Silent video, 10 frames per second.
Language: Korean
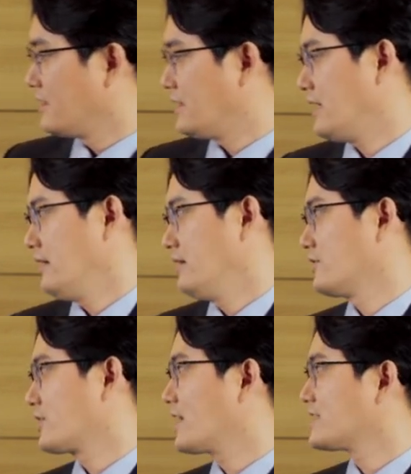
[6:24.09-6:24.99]
네,
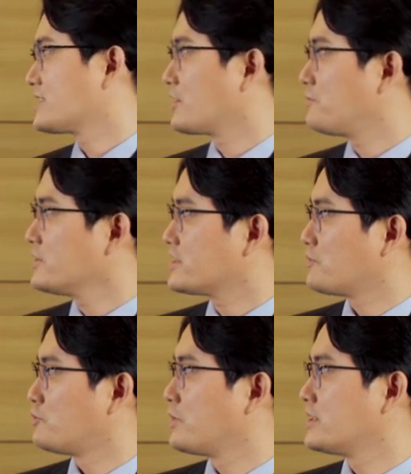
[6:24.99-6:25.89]
여기까지 첫 번째
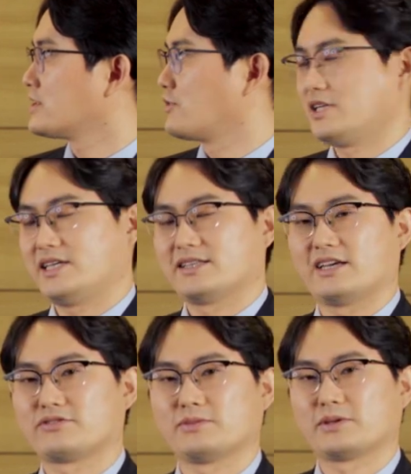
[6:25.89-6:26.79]
보편적 원리인
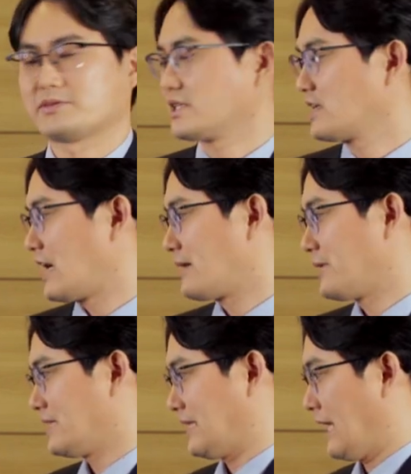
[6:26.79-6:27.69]
대수의 법칙을
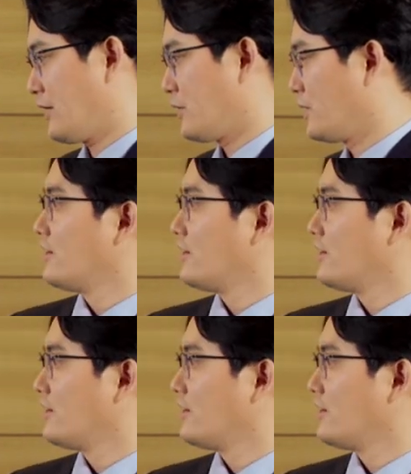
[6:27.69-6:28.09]
알아봤는데요.